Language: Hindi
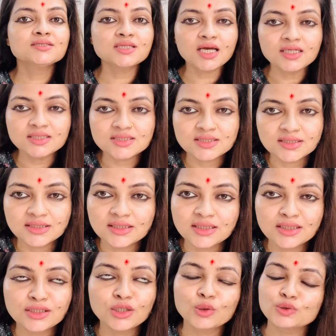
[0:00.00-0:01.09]
सनस्क्रीन
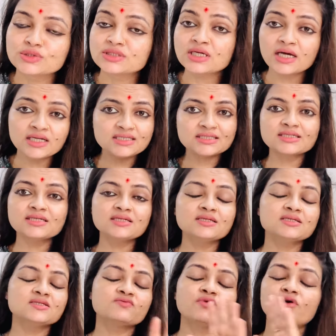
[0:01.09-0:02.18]
की देखो सनस्क्रीन
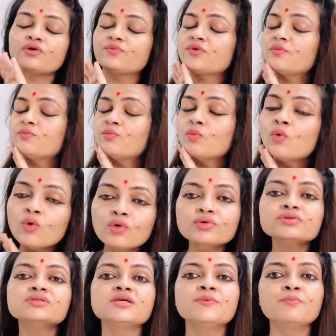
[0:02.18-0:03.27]
इज़ वन ऑफ द
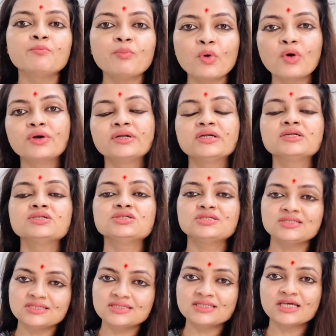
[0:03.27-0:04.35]
मोस्ट इम्पॉर्टेंट
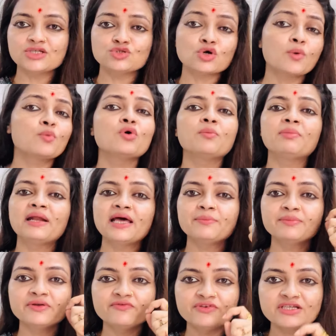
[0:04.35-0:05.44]
चीज़ है जो आपको अप्लाई
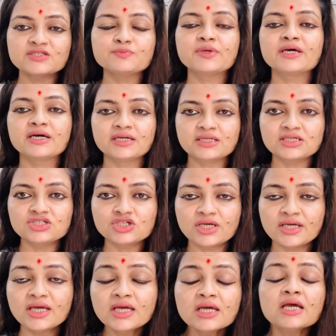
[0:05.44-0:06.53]
अपने फेस पे करनी चाहिए